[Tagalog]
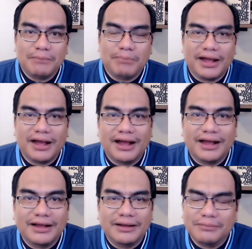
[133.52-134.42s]

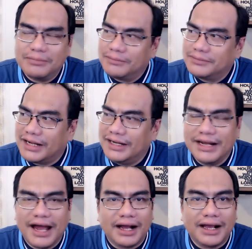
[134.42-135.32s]
Napaka
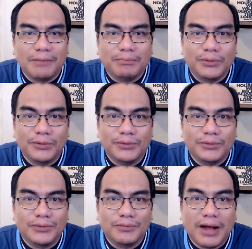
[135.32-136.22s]
talinhaga po
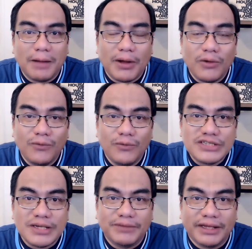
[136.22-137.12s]
nung mga
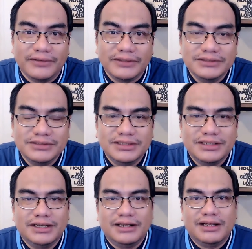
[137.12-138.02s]
pangungusap na yon.
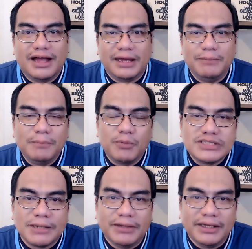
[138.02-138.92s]
Ang ibig
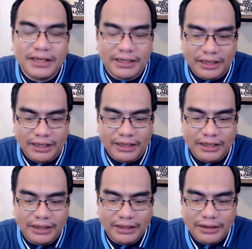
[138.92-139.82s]
pong sabihin
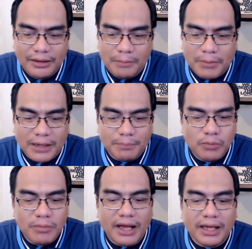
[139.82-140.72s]
eh para
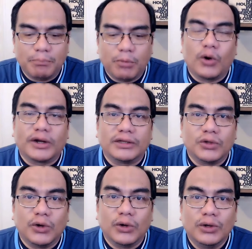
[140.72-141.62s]
pong mga
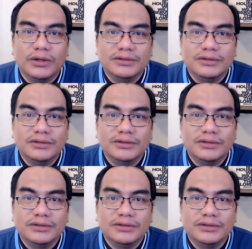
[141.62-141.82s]
hipokrito